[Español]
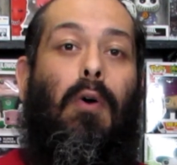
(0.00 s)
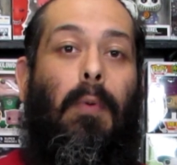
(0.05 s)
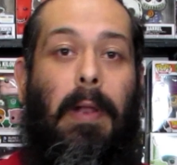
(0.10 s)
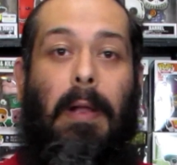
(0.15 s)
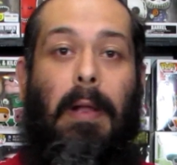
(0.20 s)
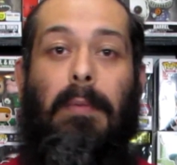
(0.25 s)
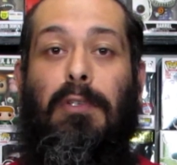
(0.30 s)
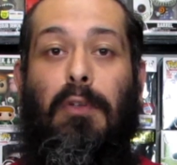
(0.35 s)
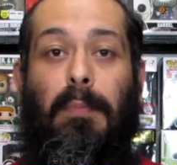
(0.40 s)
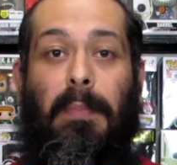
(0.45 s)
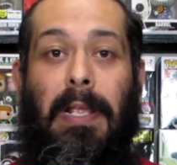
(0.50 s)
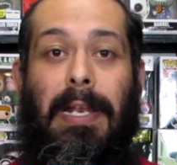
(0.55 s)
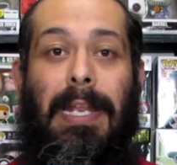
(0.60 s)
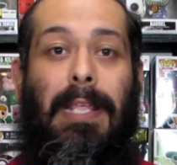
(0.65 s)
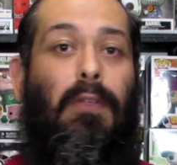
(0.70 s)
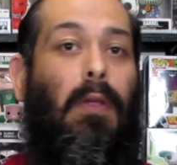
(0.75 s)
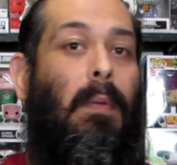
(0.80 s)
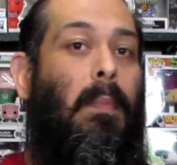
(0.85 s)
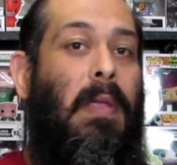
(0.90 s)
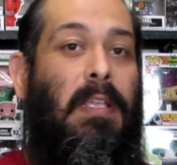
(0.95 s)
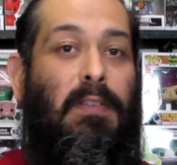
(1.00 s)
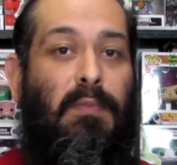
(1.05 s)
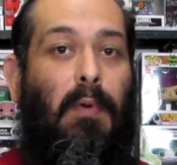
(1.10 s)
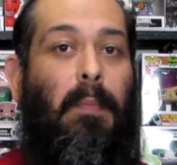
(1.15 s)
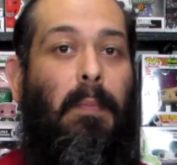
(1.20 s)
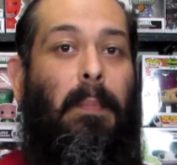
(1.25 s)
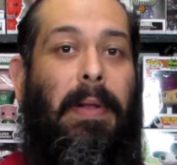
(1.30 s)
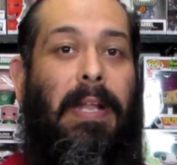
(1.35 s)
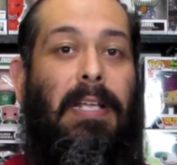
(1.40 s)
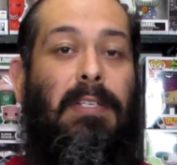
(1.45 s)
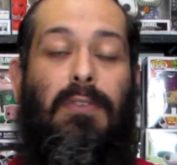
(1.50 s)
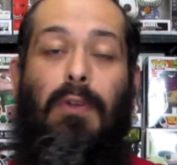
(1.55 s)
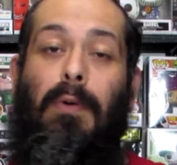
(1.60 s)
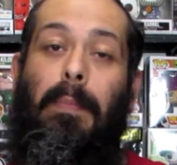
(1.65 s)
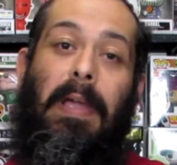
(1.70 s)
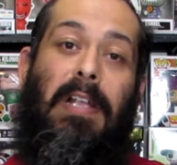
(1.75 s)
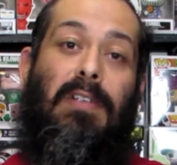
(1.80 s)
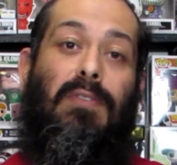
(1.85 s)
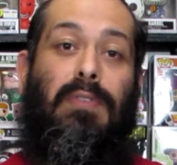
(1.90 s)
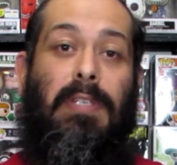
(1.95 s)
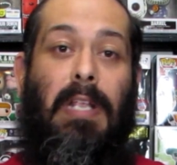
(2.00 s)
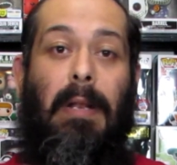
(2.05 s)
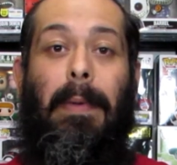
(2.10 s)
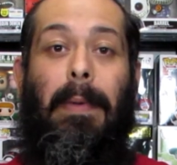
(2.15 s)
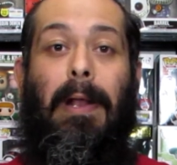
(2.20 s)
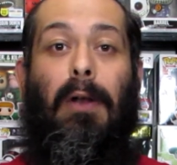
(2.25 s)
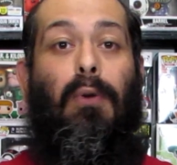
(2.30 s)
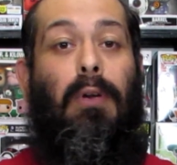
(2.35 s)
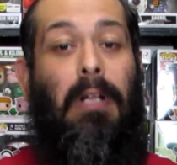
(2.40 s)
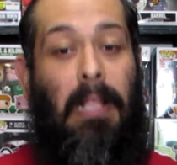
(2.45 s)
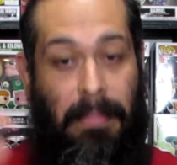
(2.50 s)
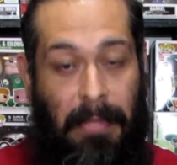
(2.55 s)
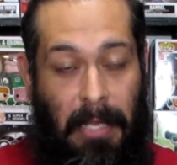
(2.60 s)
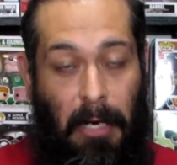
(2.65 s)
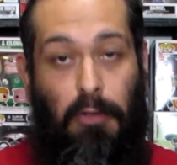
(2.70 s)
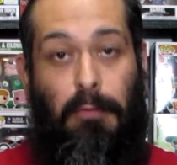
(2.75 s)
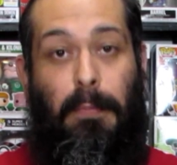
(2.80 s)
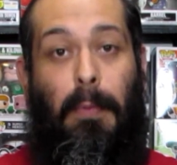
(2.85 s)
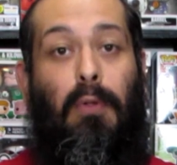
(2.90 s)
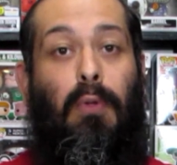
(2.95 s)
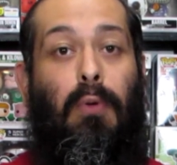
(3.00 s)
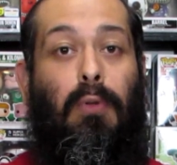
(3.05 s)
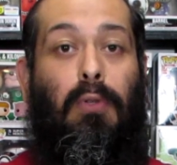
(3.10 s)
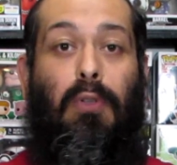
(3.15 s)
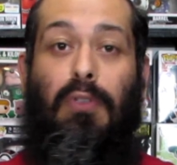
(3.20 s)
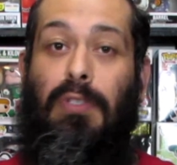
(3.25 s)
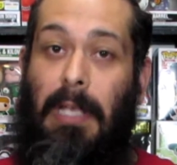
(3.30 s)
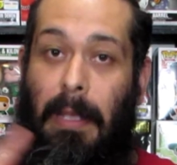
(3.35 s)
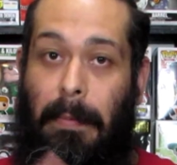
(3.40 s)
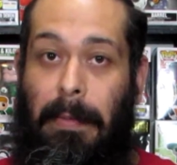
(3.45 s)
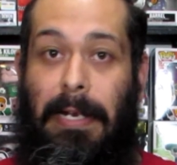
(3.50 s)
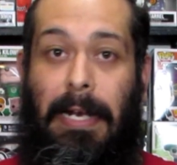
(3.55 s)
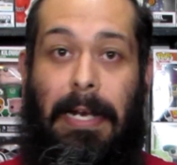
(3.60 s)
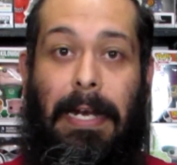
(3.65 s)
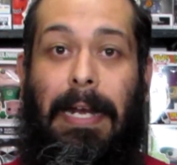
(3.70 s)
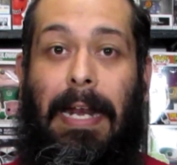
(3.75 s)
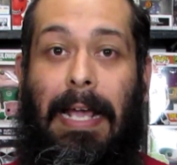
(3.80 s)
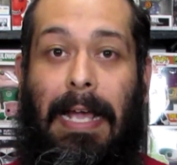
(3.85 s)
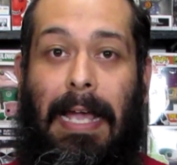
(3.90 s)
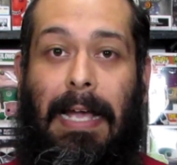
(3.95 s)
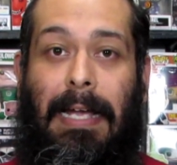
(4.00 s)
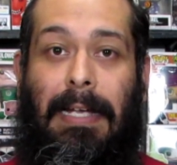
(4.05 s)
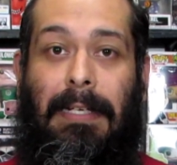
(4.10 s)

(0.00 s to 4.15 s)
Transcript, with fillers: hubiéramos obtenido el mismo precio versus el valor de los productos que vienen en la